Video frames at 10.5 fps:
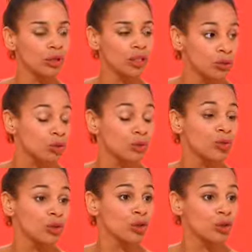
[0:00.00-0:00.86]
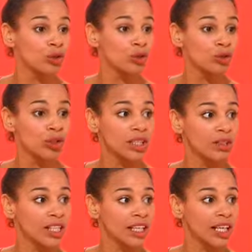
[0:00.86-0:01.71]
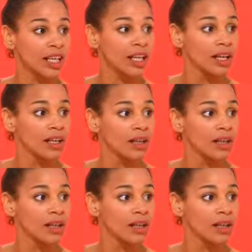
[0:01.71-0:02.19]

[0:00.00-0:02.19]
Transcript: à une rupture euh, conventionnelle dans sa carrière